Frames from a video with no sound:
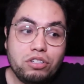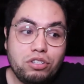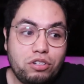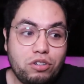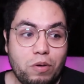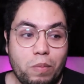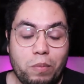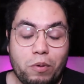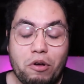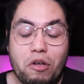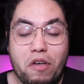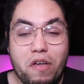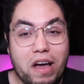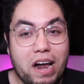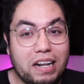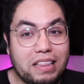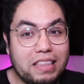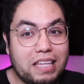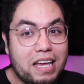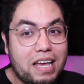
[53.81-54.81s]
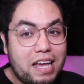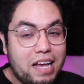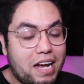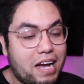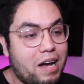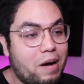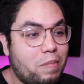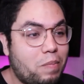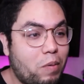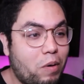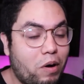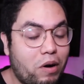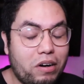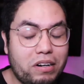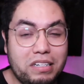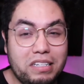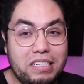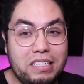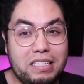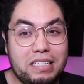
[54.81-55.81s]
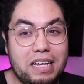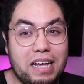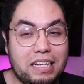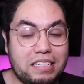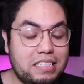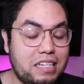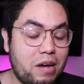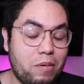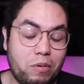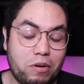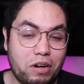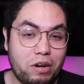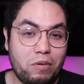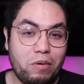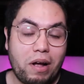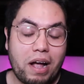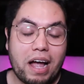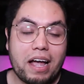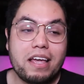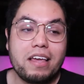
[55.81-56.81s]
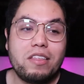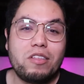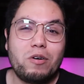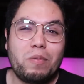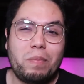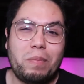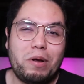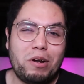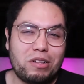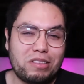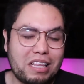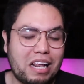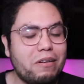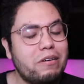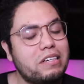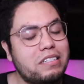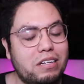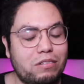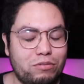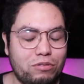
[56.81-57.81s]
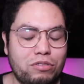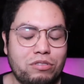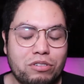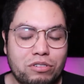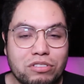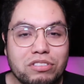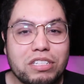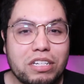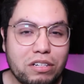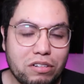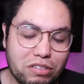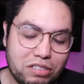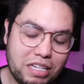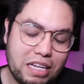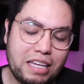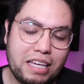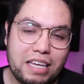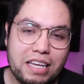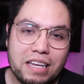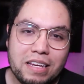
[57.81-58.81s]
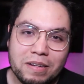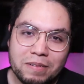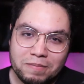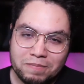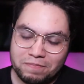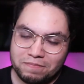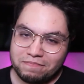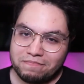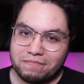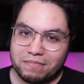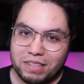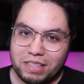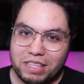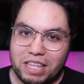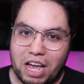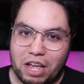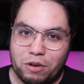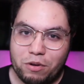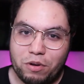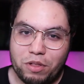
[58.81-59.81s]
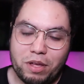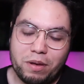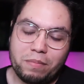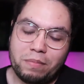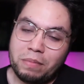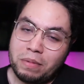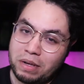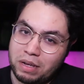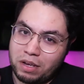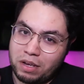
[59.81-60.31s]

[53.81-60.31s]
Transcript: yo no puedo ayudarte en Japón y Asia porque nunca he ido, pero tal vez algunos consejos de aquí te ayuden.